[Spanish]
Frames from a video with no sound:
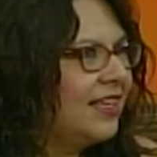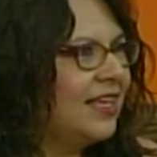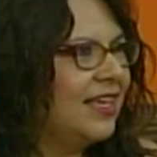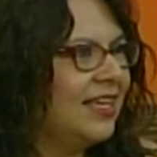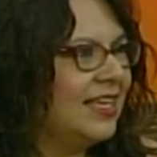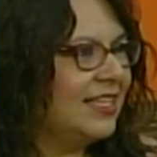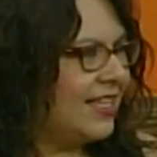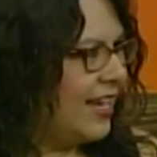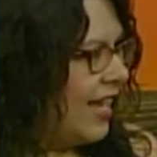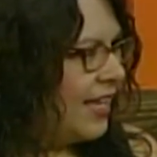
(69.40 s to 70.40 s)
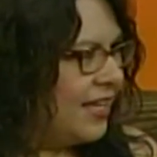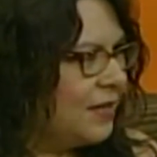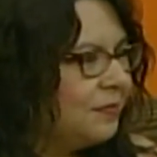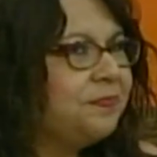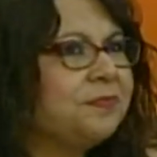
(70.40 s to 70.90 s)
eh, literaria,
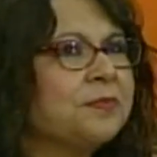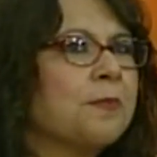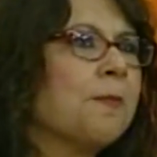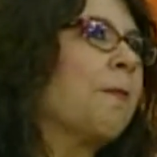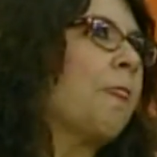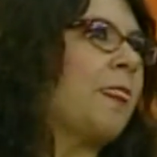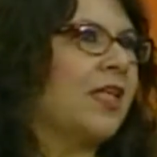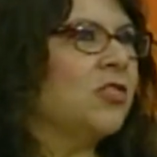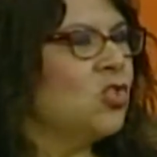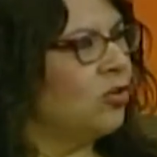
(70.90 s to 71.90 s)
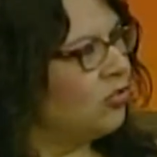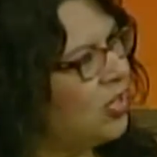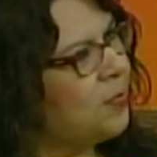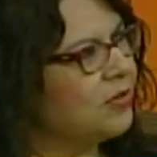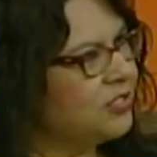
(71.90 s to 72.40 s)
no
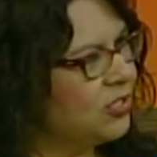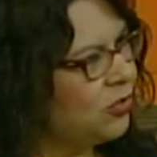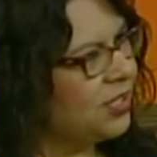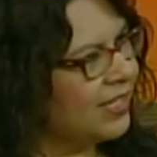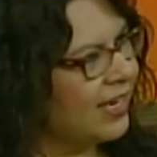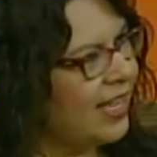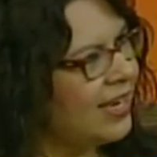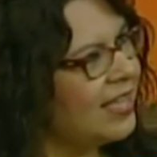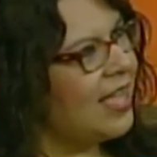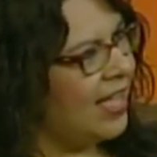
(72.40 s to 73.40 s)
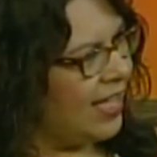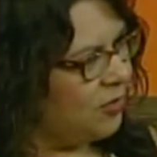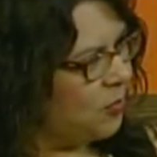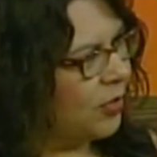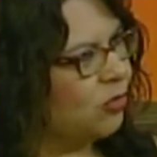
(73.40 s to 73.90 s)
100% literaria, hay
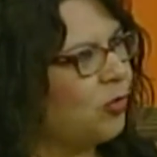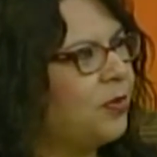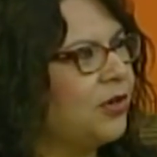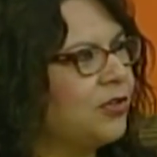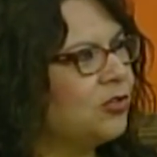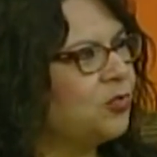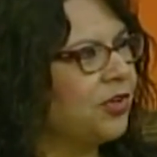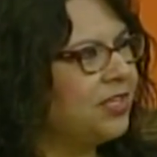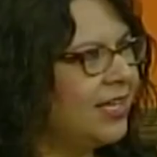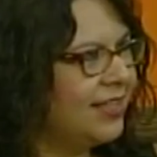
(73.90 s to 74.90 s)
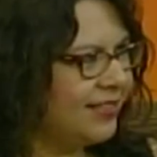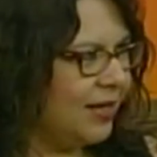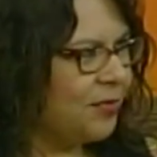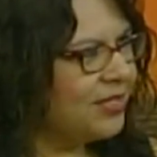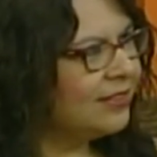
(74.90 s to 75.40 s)
un poquito de periodismo ahí, hay
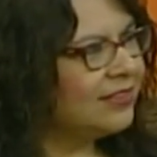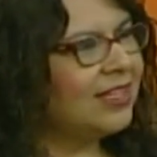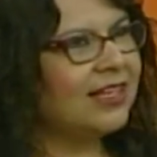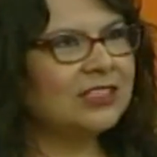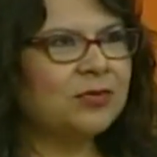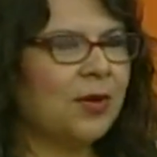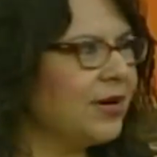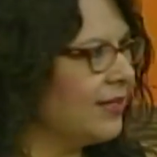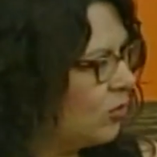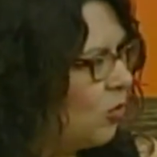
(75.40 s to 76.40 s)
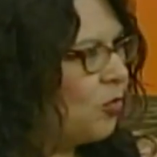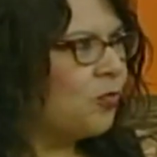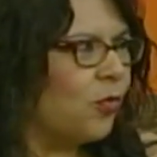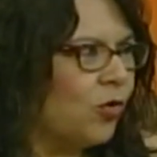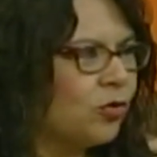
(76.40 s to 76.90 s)
entrevistas, va a haber de todo un
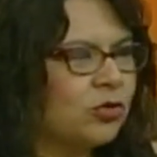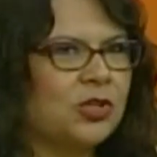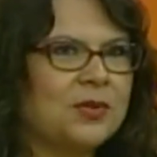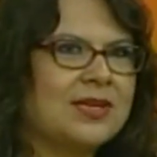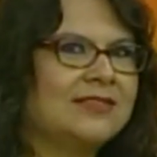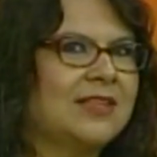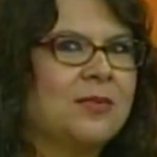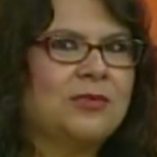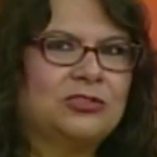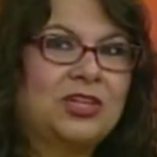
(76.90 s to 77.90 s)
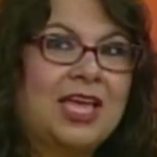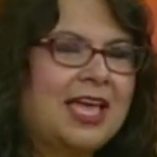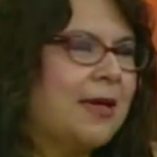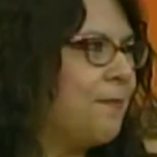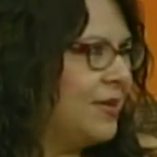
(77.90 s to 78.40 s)
poco, todavía estamos
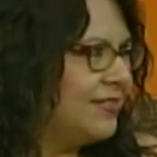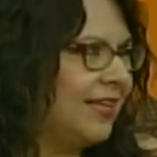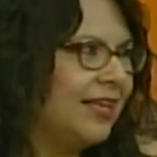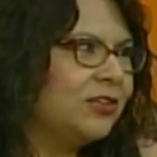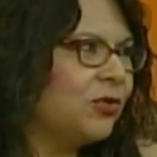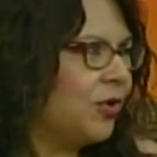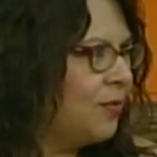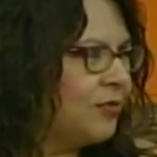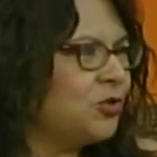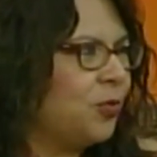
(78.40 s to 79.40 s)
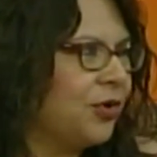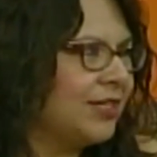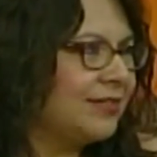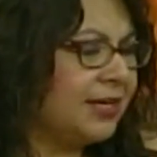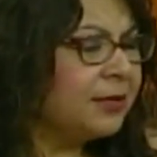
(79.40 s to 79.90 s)
empezando, hay mucho por
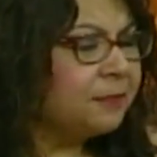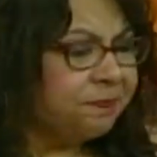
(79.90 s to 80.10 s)
hacer.